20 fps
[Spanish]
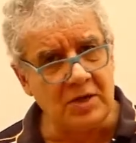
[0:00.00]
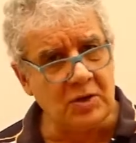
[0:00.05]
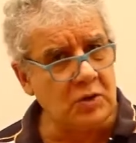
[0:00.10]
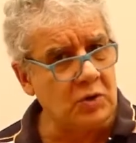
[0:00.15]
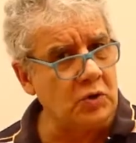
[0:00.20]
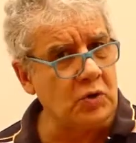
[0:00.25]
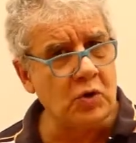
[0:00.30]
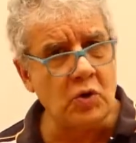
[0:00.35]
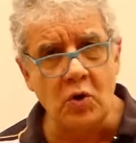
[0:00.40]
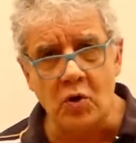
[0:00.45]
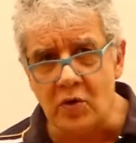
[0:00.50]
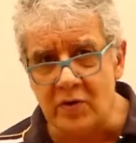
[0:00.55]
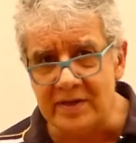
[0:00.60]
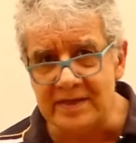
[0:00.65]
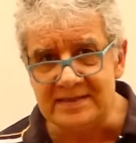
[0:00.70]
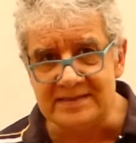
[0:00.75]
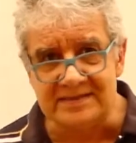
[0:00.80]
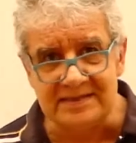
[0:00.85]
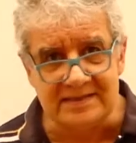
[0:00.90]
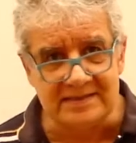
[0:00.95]
No
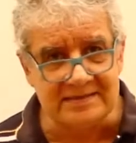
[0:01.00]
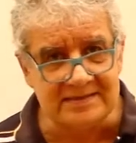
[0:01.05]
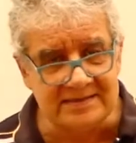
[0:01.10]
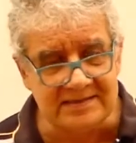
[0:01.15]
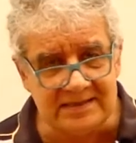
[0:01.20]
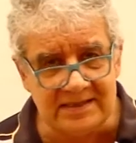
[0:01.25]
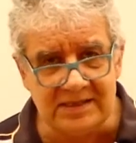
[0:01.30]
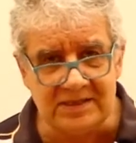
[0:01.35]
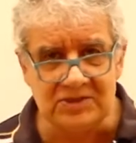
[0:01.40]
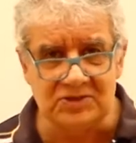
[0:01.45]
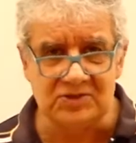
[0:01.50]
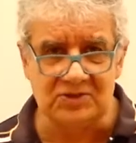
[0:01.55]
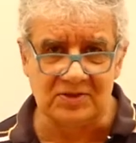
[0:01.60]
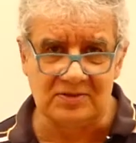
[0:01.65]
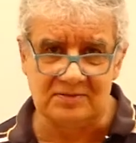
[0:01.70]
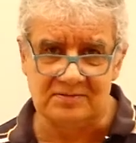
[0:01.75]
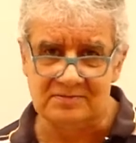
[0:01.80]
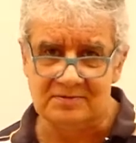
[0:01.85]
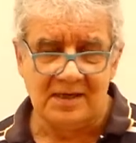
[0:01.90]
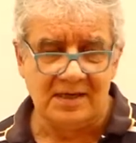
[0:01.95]
es
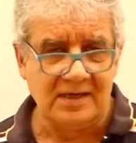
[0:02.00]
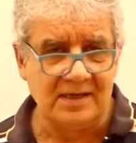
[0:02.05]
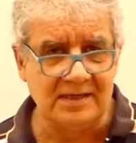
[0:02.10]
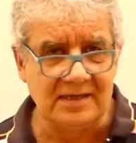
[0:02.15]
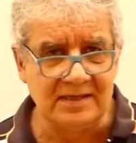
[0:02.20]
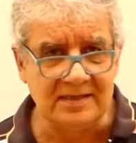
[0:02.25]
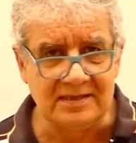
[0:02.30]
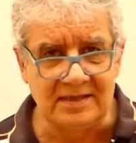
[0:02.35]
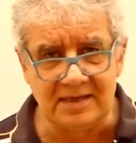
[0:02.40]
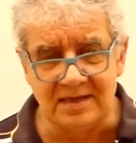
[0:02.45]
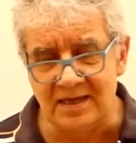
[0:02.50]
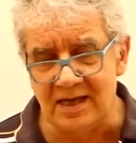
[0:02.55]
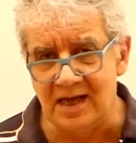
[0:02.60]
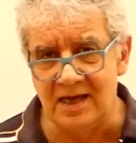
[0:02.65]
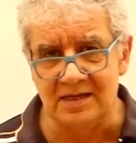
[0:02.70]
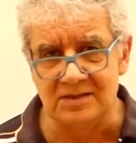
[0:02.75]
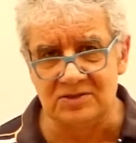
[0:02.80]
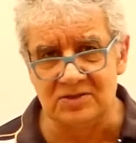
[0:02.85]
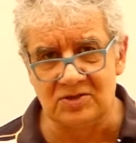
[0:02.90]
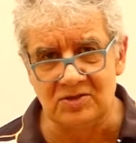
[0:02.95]
sencillo, en este
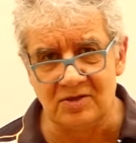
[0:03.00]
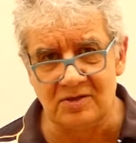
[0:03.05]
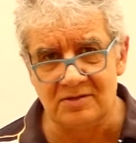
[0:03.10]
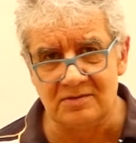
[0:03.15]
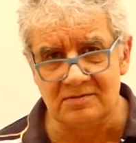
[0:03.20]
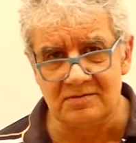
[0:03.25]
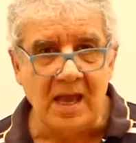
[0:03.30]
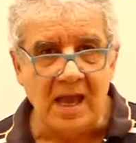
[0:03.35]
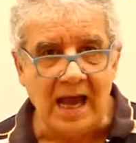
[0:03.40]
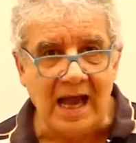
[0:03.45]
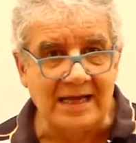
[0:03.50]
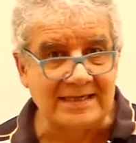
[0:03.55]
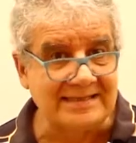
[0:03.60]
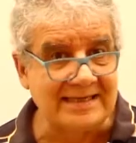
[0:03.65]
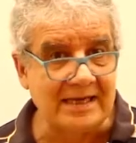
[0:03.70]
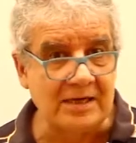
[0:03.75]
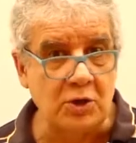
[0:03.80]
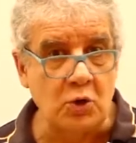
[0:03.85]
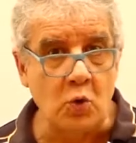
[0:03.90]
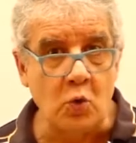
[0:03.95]
caso,
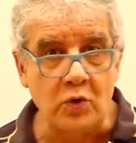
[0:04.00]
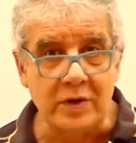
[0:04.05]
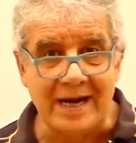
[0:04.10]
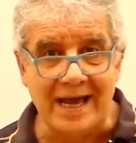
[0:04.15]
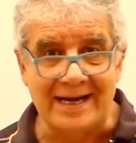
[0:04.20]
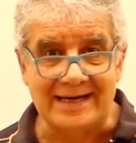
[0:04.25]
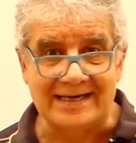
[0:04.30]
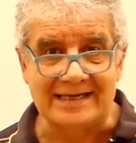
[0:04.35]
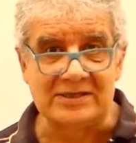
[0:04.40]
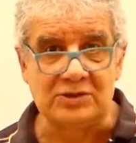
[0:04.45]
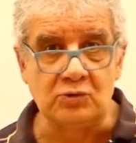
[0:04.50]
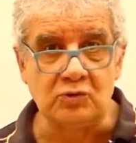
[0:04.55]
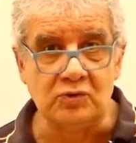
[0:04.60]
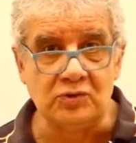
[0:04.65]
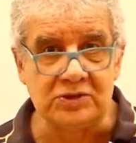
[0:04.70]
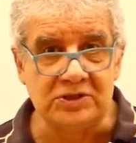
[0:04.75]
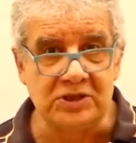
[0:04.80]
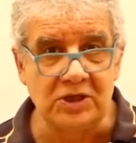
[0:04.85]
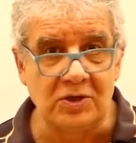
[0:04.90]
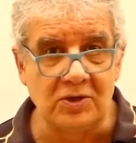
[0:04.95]
hacer una
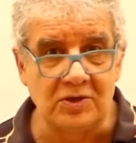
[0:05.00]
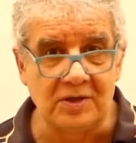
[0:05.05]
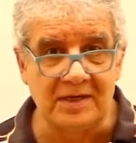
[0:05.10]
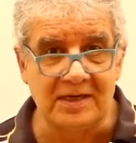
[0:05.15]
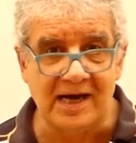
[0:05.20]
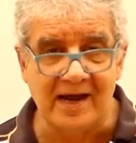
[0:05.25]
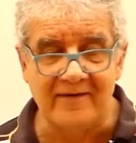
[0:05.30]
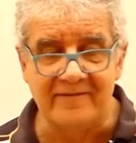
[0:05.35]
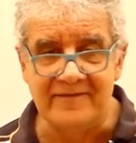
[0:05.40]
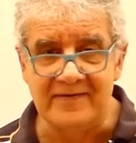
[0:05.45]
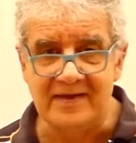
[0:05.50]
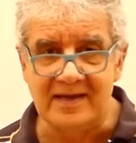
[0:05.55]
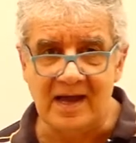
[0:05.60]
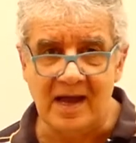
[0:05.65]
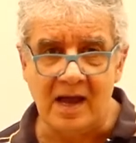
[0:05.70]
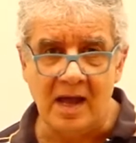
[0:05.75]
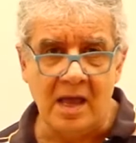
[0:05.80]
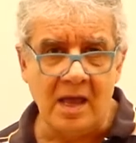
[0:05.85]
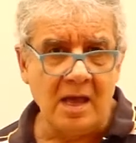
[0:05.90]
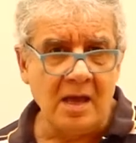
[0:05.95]
resolución
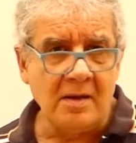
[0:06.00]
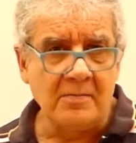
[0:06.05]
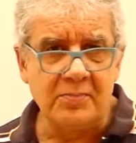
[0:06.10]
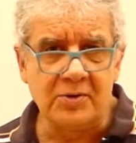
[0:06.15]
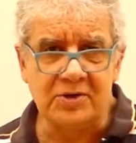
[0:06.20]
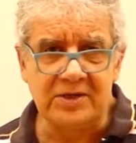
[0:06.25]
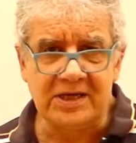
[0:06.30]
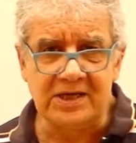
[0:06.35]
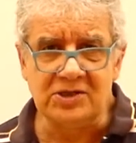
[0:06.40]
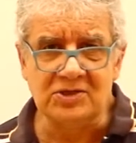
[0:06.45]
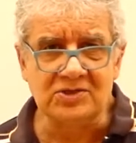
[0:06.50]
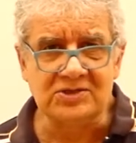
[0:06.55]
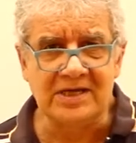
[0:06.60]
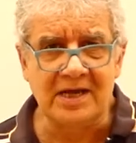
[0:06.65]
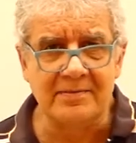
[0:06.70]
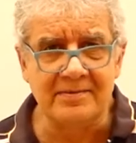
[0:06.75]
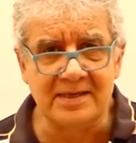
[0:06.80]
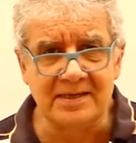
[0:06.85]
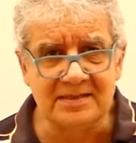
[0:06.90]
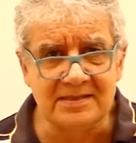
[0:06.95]
gráfica porque no
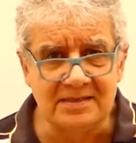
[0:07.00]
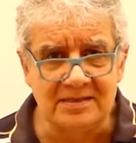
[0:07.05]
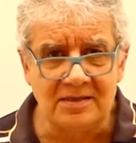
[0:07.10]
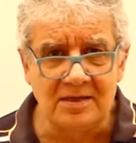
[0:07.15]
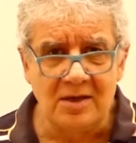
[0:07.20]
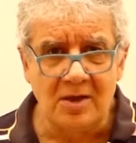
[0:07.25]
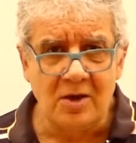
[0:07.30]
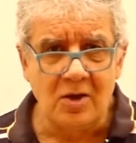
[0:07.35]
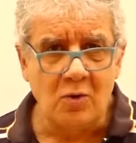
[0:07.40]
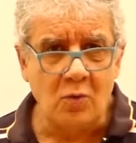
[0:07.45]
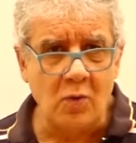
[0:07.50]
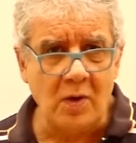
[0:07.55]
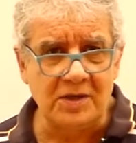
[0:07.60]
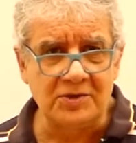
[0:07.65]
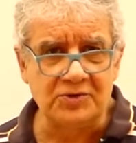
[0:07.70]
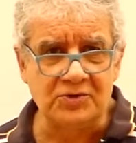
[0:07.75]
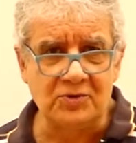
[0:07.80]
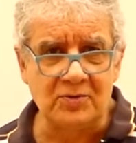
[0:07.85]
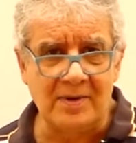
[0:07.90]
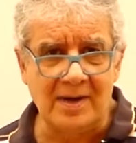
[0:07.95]
sabes
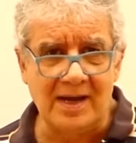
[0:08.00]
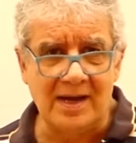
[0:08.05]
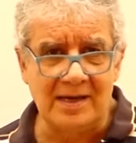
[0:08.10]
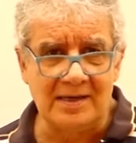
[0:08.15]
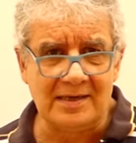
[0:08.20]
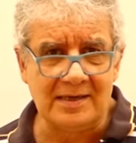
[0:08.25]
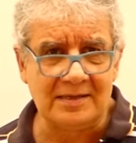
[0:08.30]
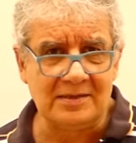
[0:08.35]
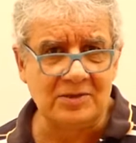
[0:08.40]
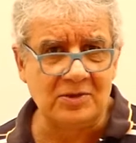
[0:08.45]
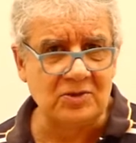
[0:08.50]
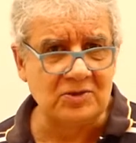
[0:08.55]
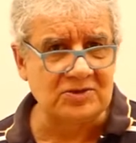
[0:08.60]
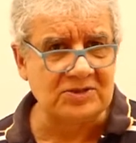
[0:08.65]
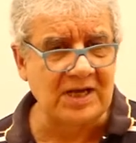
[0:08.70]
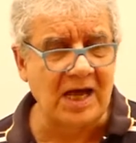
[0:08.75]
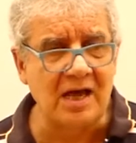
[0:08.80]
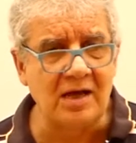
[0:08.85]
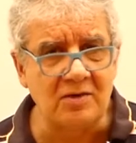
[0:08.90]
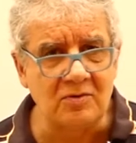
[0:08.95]
cuánto valen
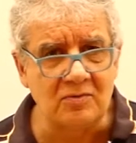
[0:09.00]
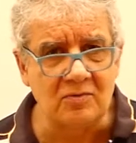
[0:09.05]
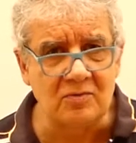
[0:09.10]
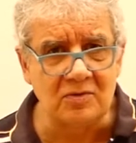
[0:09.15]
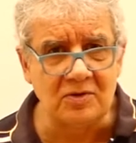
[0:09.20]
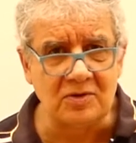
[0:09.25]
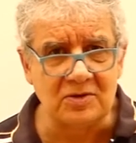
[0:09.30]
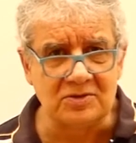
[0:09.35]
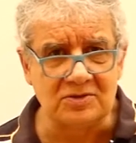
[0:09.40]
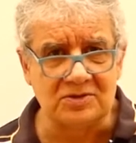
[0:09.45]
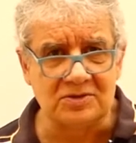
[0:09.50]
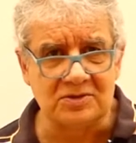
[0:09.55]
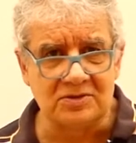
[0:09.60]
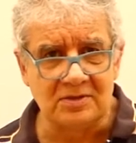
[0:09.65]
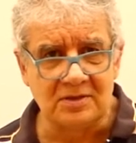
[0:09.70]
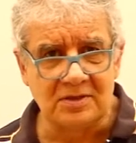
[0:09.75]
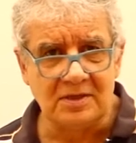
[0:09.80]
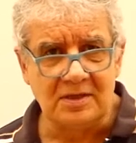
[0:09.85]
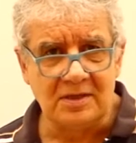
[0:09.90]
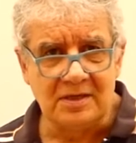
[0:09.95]
los ángulos
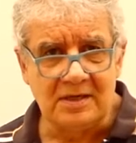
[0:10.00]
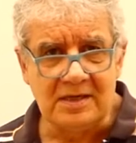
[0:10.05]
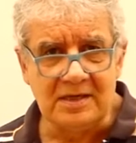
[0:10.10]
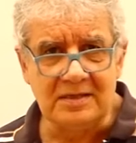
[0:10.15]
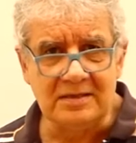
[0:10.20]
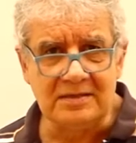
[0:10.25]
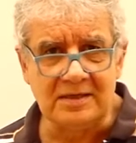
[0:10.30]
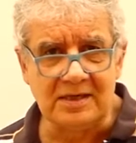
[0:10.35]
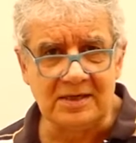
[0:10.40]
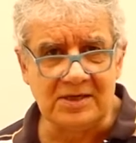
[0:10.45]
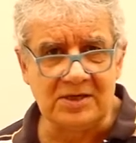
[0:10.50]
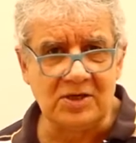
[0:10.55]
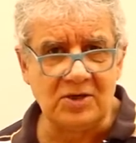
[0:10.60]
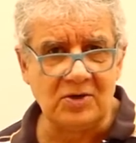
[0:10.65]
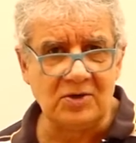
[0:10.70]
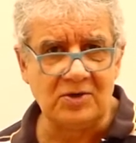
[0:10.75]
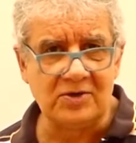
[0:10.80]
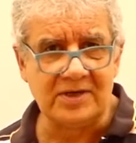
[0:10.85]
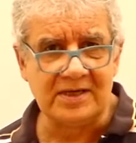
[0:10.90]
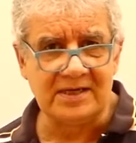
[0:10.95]

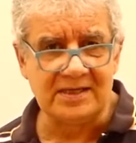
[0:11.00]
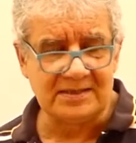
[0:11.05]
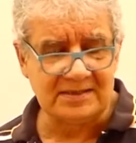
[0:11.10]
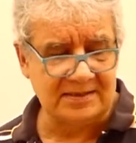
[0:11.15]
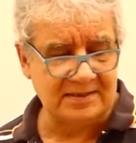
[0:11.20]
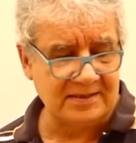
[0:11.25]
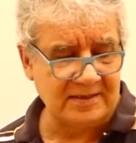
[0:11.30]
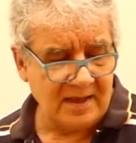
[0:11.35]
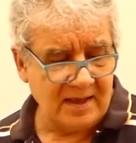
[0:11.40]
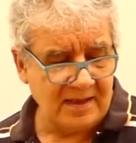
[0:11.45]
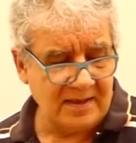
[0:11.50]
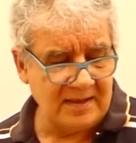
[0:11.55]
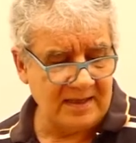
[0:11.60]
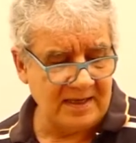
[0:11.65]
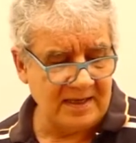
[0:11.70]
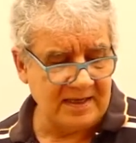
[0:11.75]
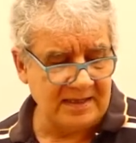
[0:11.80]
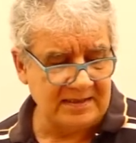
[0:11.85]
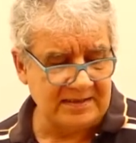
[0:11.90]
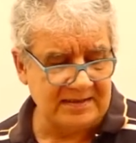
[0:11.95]
interiores
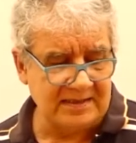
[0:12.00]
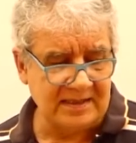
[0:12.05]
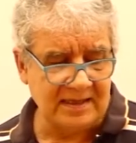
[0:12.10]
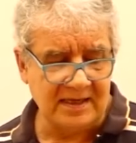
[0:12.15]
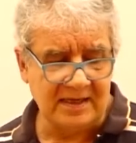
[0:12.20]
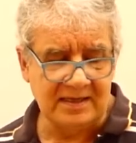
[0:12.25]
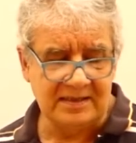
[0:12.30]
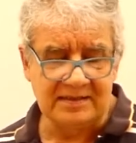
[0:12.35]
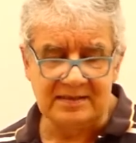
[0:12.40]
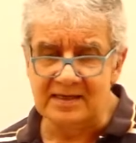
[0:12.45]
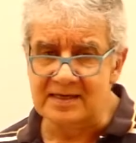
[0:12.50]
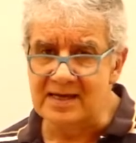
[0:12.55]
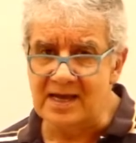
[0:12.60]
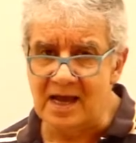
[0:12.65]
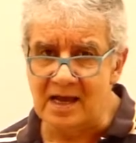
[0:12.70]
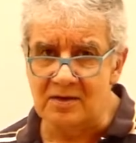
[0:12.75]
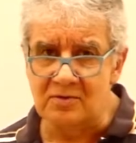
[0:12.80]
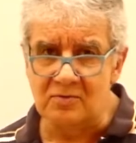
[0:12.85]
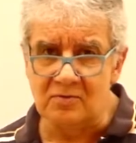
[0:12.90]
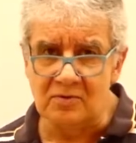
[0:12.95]
de ese
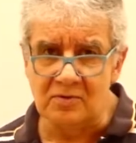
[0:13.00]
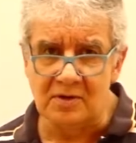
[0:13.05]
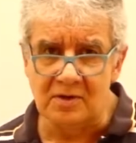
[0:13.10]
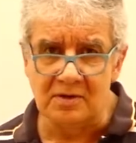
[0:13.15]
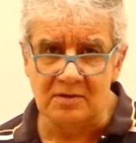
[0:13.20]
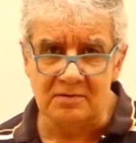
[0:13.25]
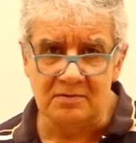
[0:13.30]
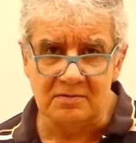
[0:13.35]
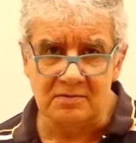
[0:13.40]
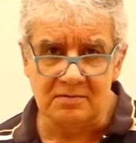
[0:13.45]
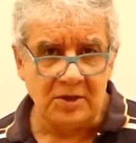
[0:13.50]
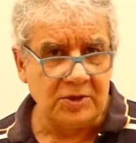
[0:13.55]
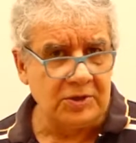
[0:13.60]
triángulo.